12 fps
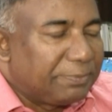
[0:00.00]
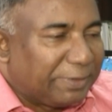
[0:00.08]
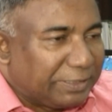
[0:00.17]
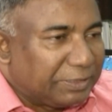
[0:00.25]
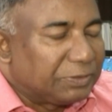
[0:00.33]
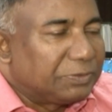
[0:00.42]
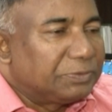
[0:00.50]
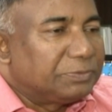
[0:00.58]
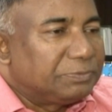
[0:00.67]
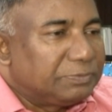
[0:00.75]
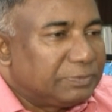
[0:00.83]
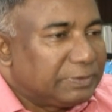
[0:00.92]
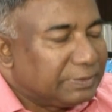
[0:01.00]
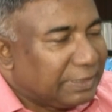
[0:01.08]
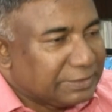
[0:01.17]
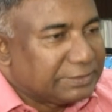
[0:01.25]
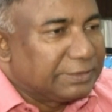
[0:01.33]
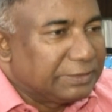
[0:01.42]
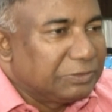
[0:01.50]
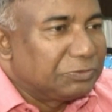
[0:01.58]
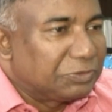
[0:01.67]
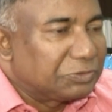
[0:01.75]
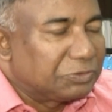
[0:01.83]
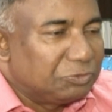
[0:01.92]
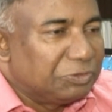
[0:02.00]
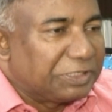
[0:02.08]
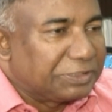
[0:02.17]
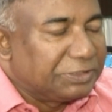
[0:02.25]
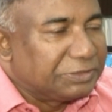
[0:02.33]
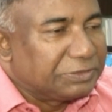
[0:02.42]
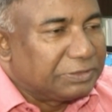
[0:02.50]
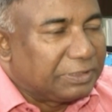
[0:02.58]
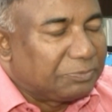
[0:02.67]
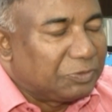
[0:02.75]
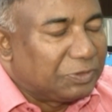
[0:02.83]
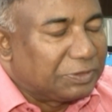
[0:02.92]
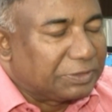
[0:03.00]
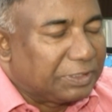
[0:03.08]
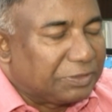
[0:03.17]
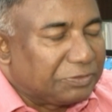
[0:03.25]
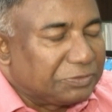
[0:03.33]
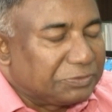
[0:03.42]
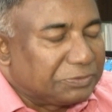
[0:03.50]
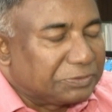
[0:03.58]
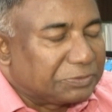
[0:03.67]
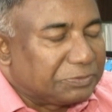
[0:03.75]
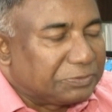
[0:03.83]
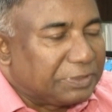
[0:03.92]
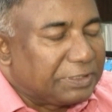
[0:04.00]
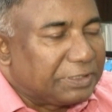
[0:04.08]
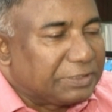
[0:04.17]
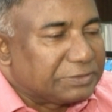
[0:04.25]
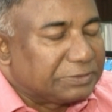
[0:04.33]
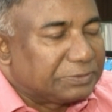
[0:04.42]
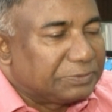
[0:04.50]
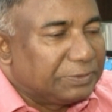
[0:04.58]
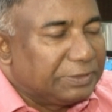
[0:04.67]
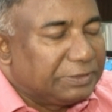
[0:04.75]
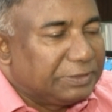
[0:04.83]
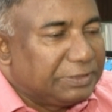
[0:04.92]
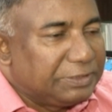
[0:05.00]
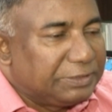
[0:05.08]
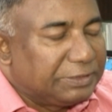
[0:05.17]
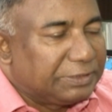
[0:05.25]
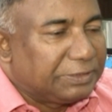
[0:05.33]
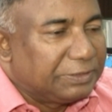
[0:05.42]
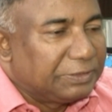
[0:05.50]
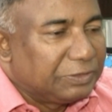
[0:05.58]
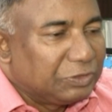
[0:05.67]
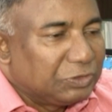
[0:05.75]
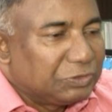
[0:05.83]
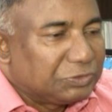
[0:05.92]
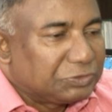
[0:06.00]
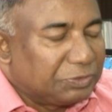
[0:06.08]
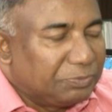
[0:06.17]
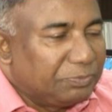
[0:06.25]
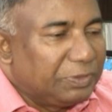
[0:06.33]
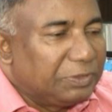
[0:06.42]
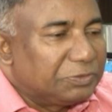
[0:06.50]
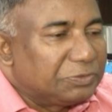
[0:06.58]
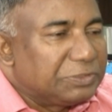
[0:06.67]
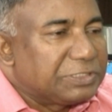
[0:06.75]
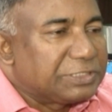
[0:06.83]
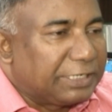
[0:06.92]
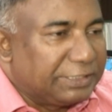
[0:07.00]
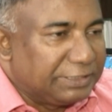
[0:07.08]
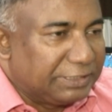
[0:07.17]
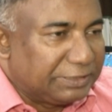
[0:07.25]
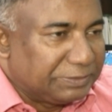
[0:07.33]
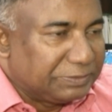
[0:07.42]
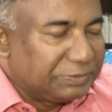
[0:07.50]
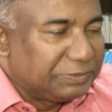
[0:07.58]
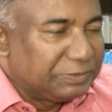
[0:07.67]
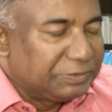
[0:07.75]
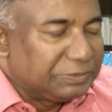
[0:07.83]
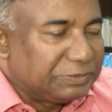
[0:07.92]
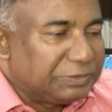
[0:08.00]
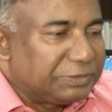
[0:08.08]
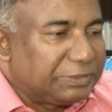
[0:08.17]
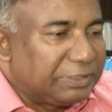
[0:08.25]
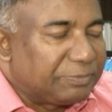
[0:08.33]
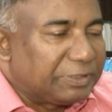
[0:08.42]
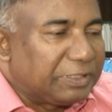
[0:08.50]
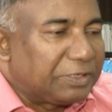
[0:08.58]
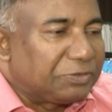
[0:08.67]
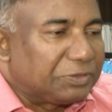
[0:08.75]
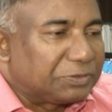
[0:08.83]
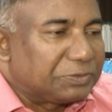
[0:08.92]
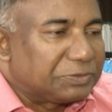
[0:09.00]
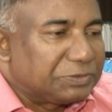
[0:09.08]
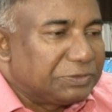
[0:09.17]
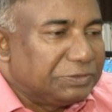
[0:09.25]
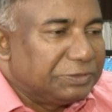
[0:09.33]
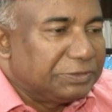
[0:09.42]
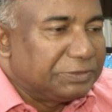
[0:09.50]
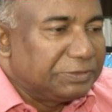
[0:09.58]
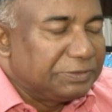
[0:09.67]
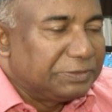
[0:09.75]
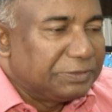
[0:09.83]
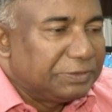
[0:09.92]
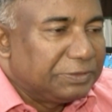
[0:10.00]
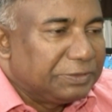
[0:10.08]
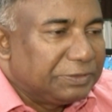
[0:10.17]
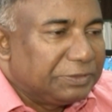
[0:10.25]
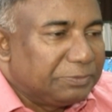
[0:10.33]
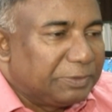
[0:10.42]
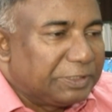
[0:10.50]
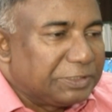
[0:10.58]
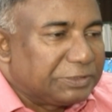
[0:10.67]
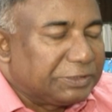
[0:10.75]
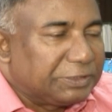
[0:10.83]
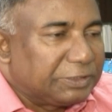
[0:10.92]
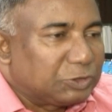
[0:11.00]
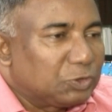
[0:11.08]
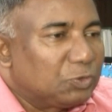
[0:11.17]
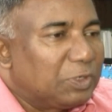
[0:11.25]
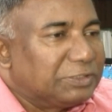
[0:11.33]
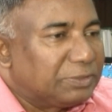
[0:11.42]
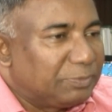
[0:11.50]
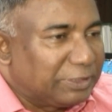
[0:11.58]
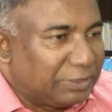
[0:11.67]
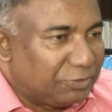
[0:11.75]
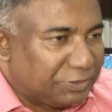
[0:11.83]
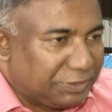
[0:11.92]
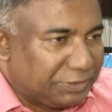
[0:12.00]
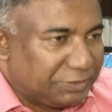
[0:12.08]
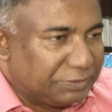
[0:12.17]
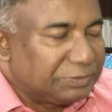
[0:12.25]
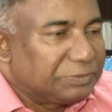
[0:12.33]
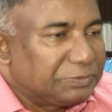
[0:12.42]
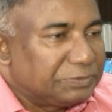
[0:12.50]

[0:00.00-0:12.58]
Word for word: সামারটাও আছে কিন্তু হয়তো দুই একদিন আবহাওয়ার কারণে হয়তো একটু ঠান্ডা আছে তো এই তিনটার সম্মিলিত যে চাহিদা সেটা আমরা ধারণা করছি যে এবারে সেটা ষোলো হাজার মেগাওয়াটের